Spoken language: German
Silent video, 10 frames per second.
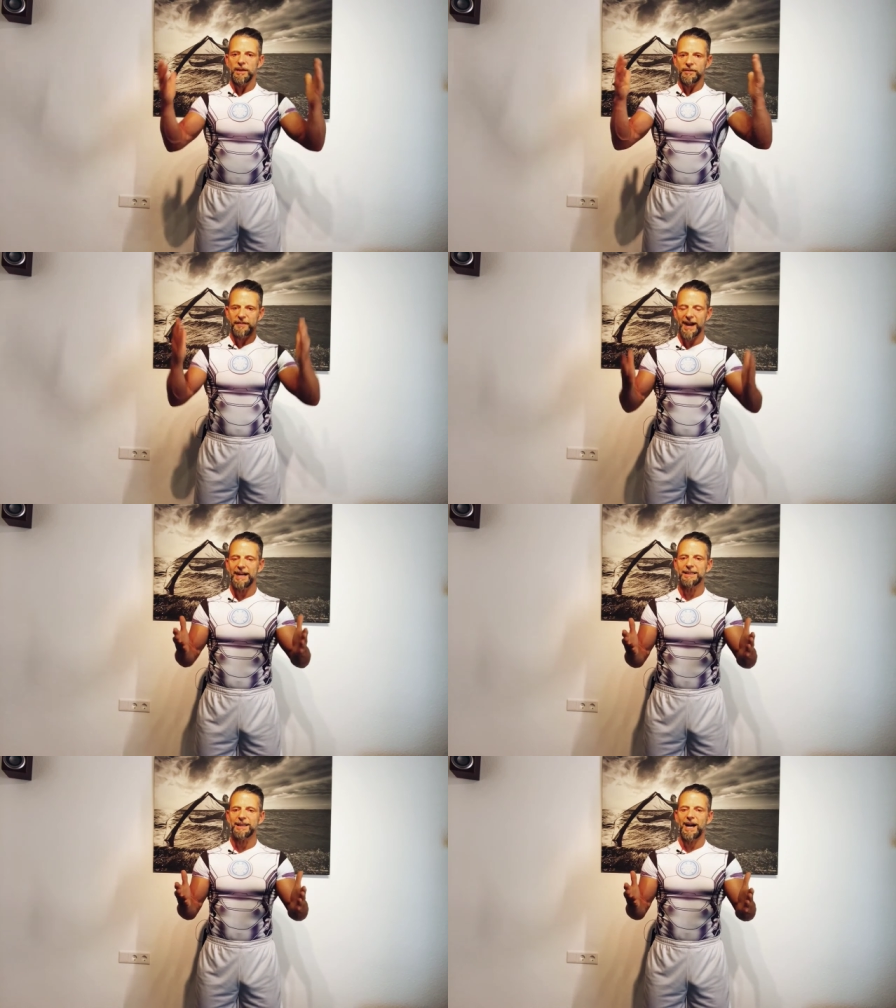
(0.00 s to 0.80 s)

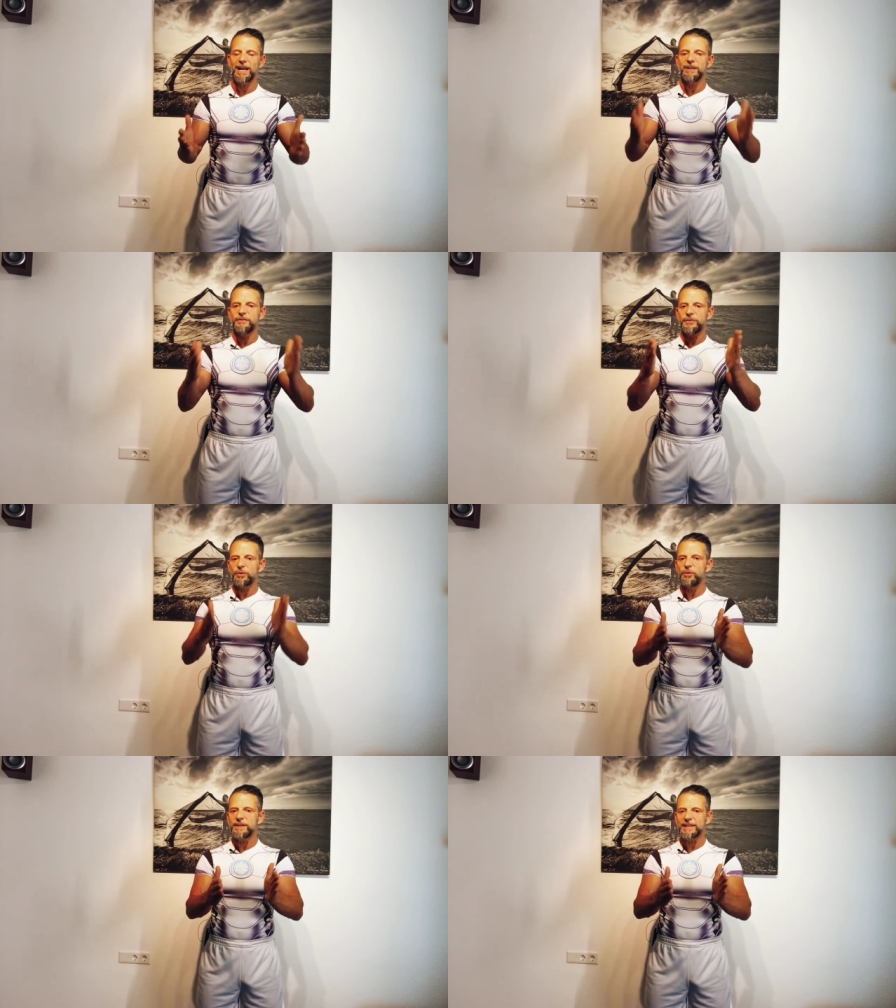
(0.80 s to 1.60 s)
Fangt an,
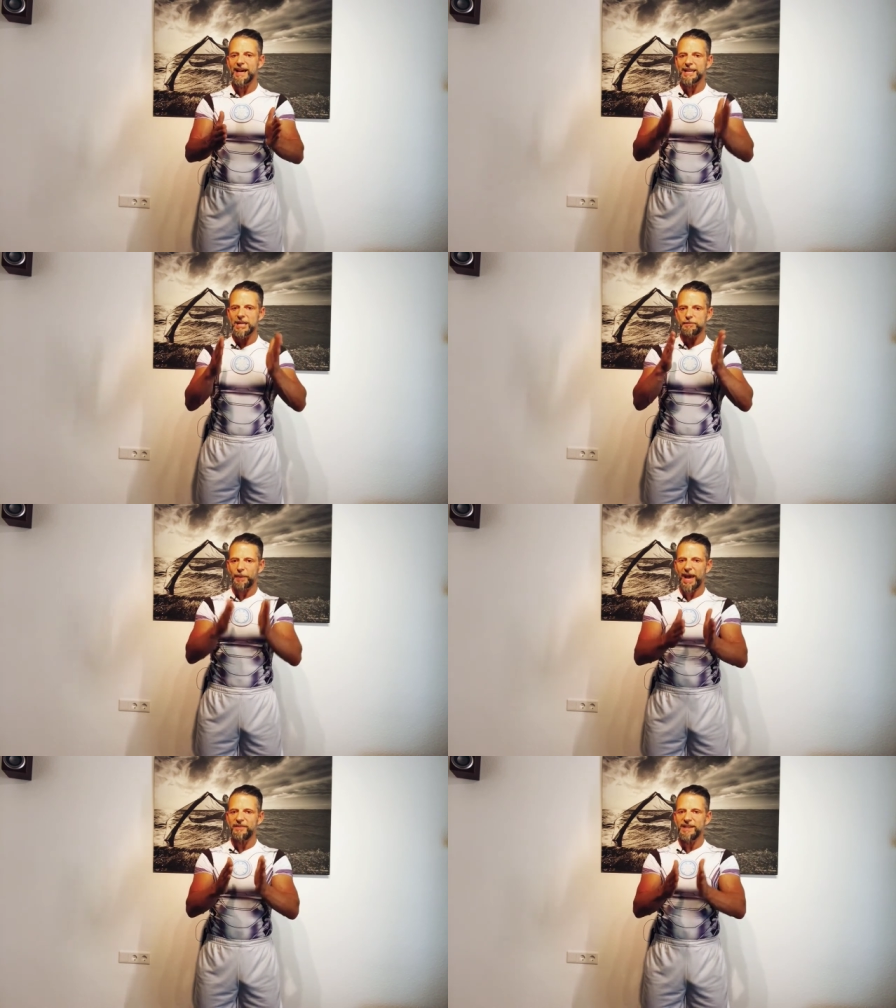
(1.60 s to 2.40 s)
frühzeitig,
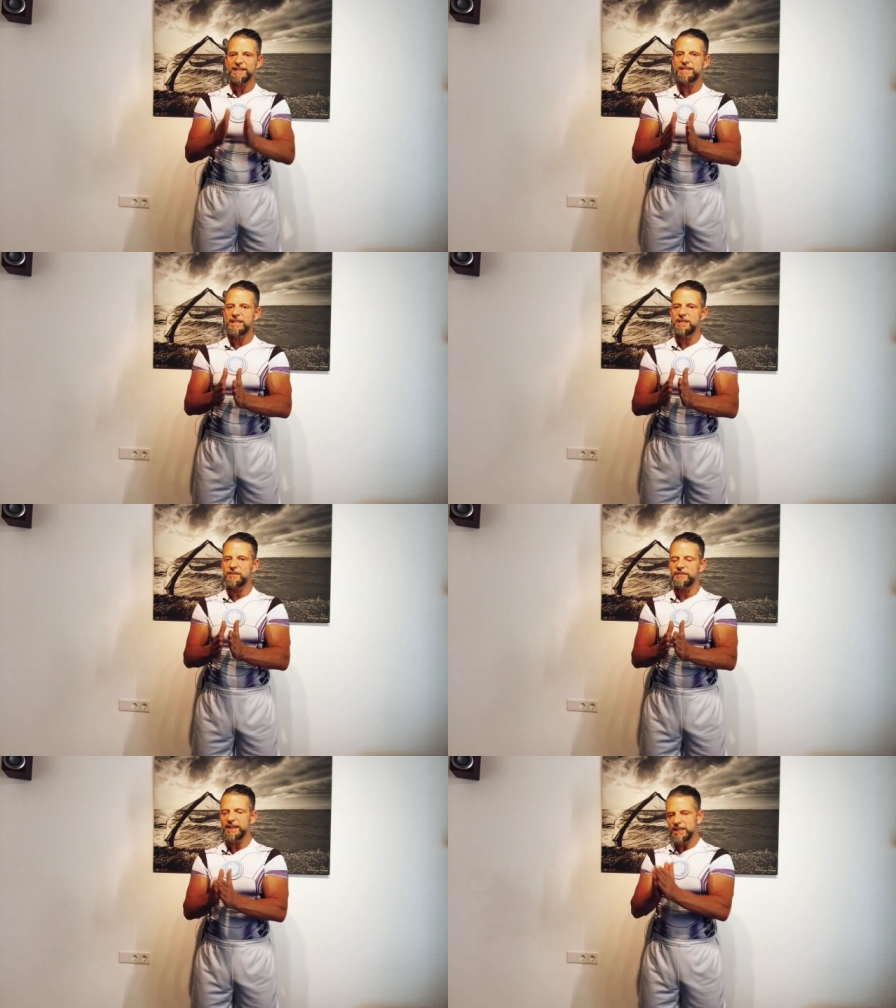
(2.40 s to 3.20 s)

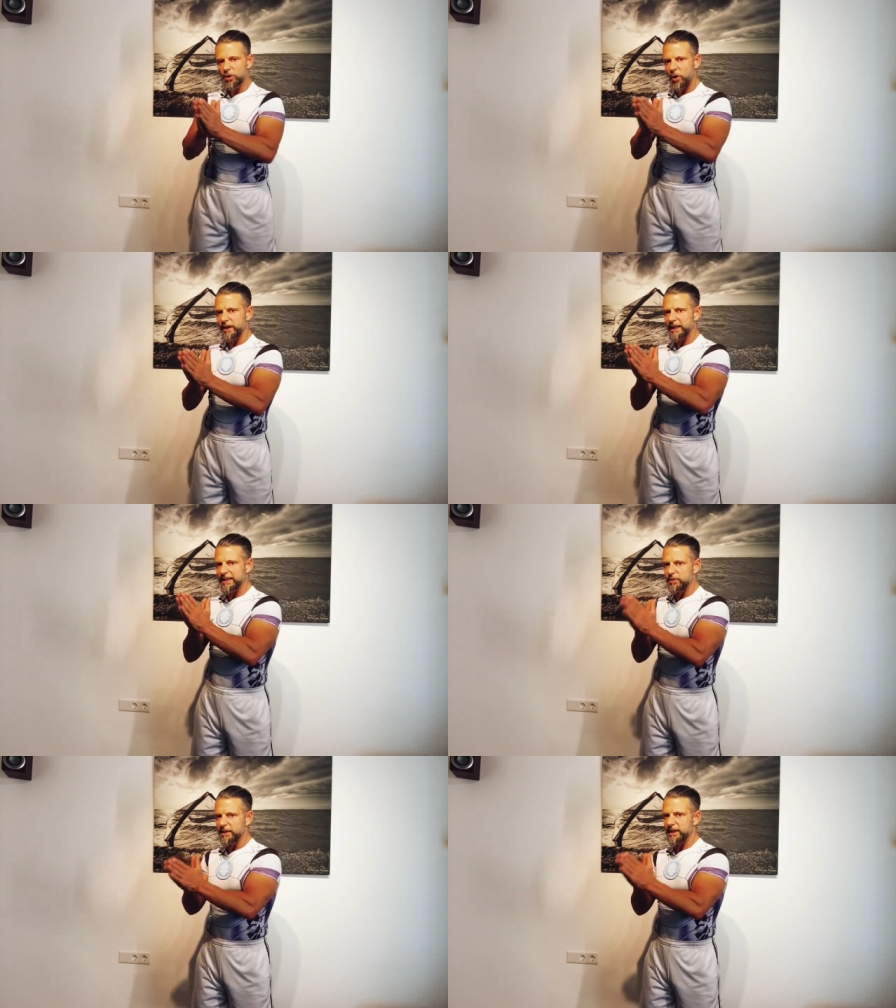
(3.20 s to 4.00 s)
präventiv in eure
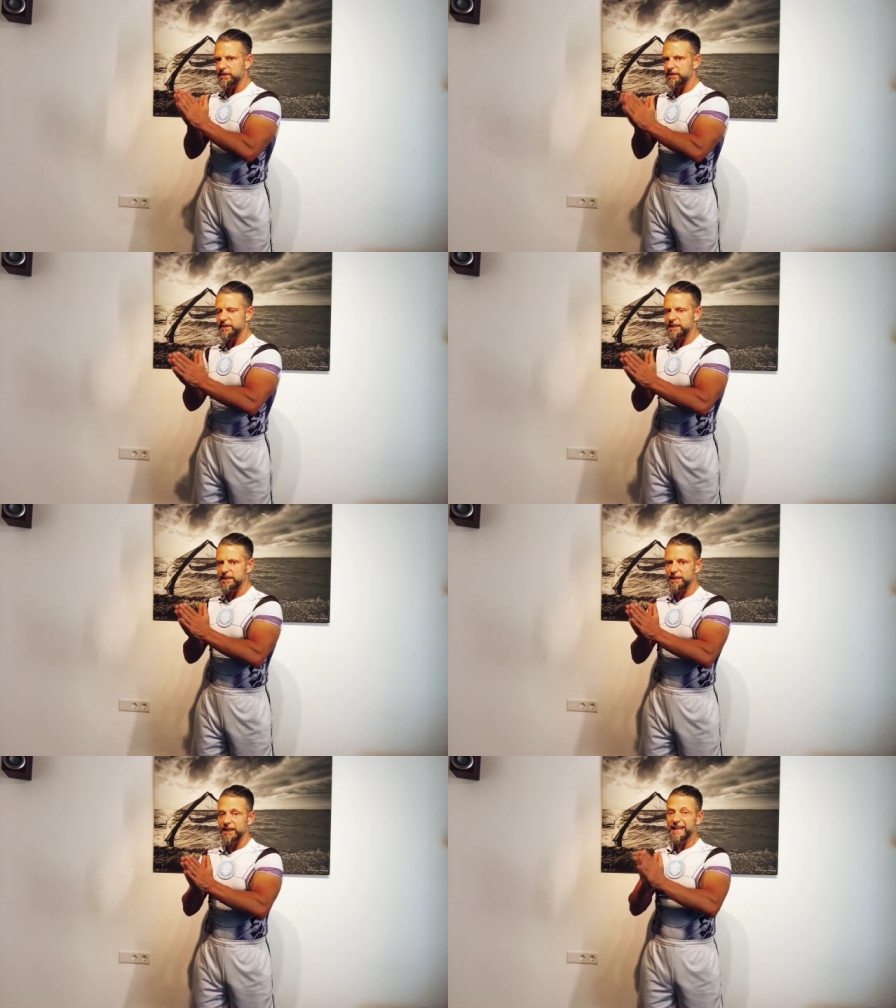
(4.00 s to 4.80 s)
Gesundheit zu
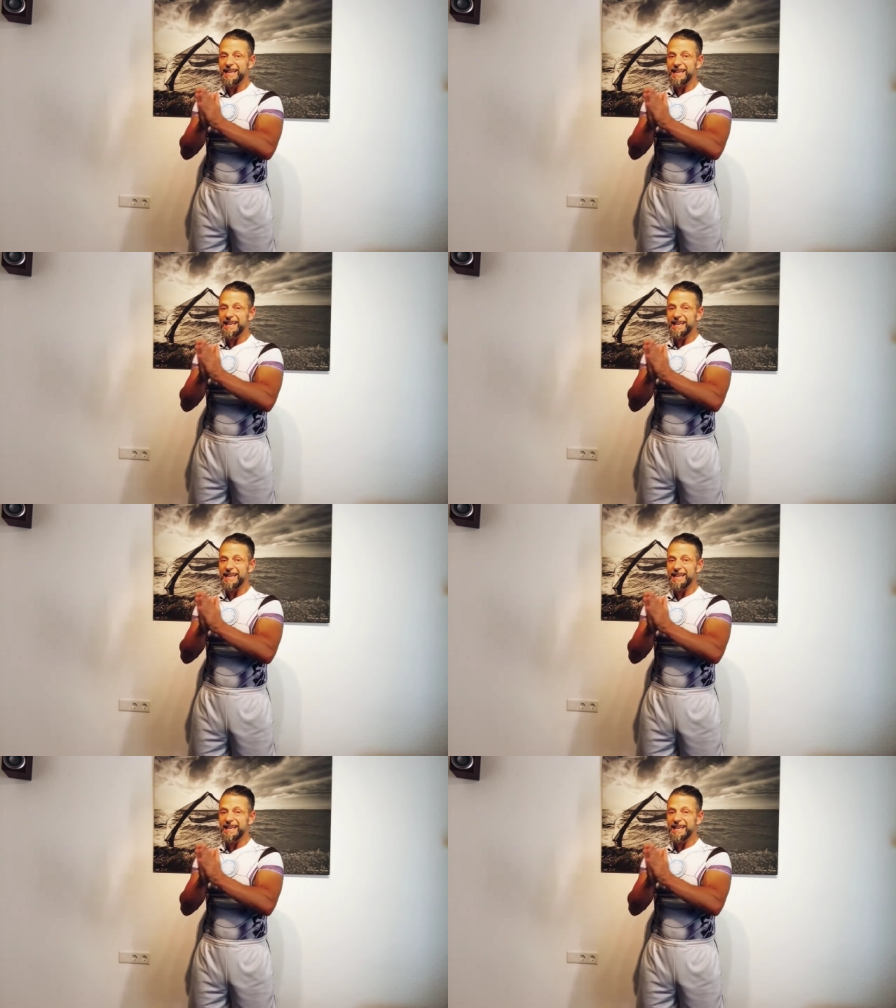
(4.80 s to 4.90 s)
investieren.